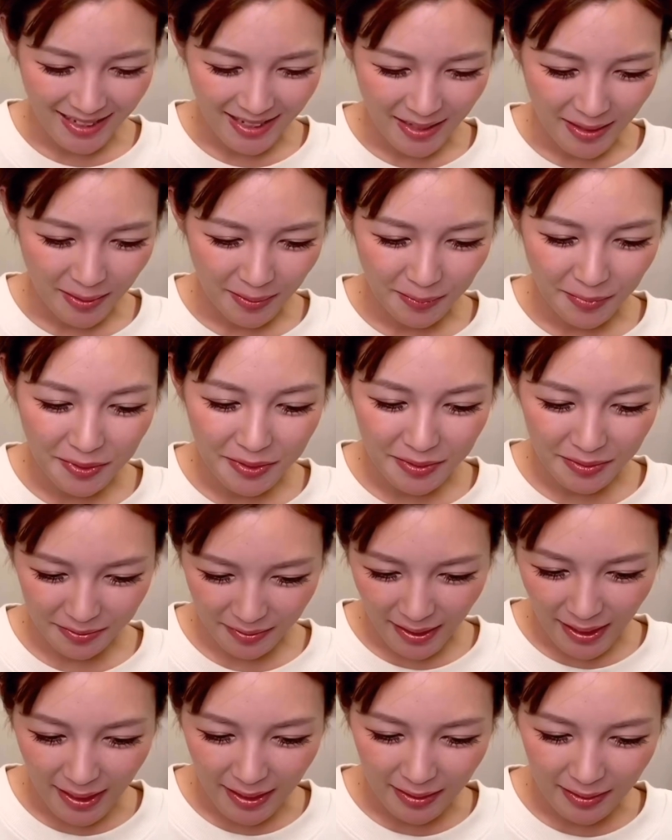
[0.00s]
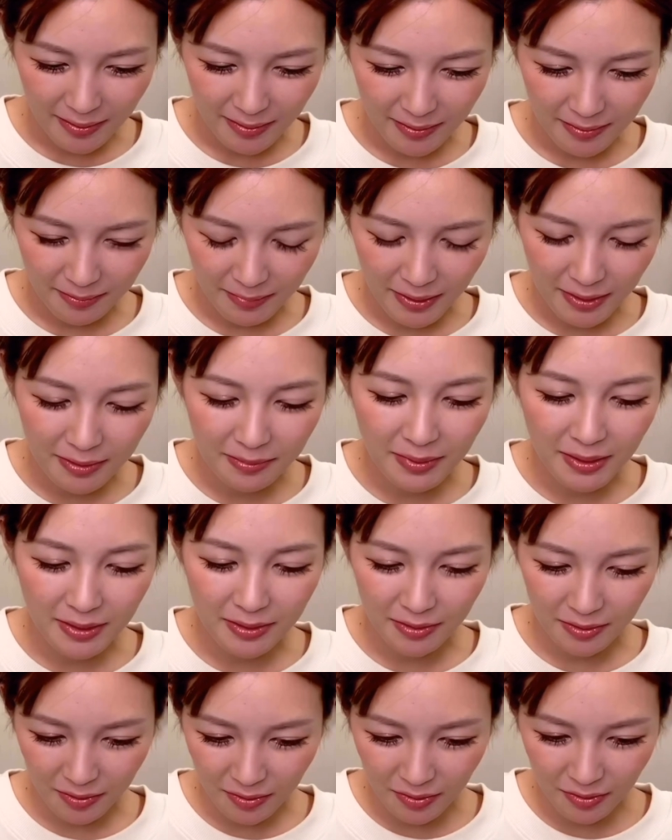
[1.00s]
僕は〇〇
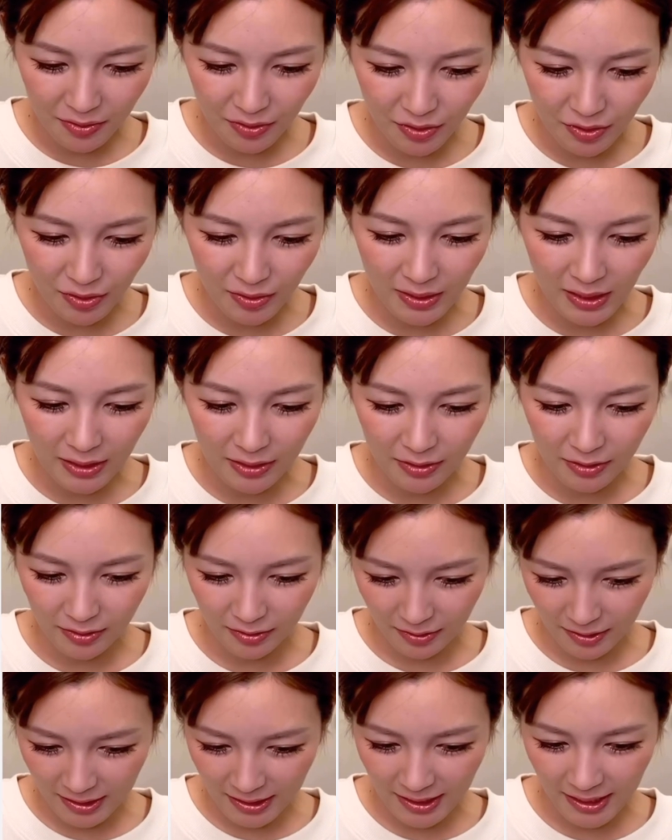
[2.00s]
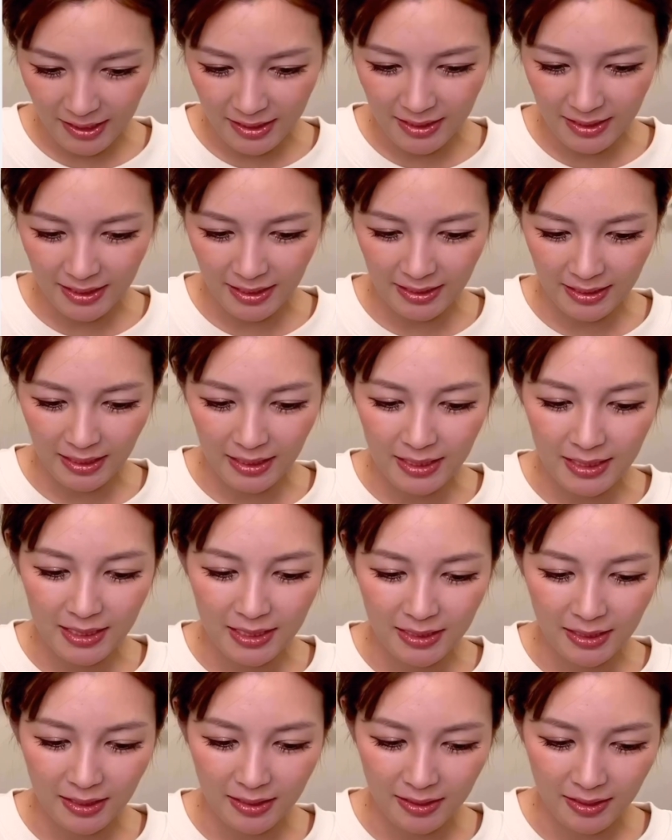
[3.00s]
の中学にねんせい男子
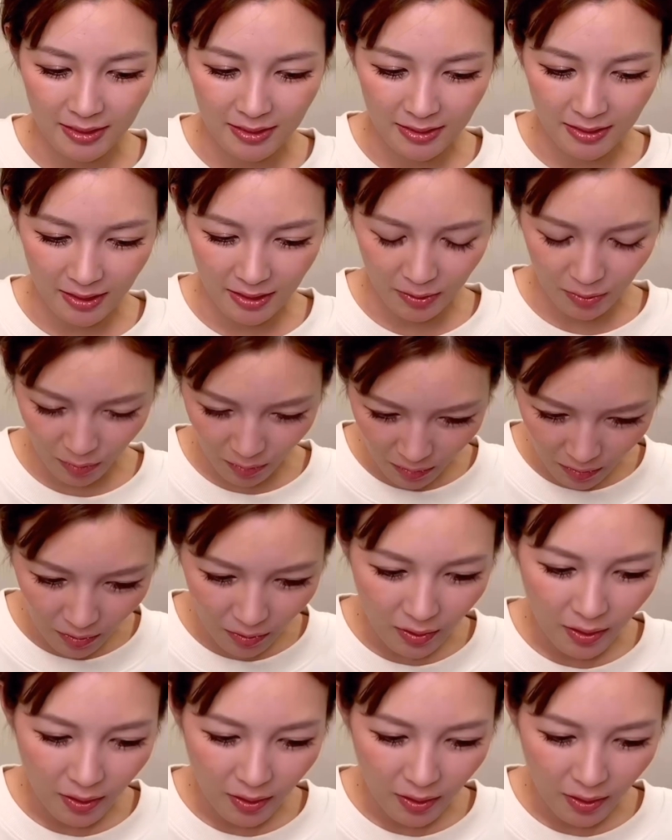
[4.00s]
なんですけど、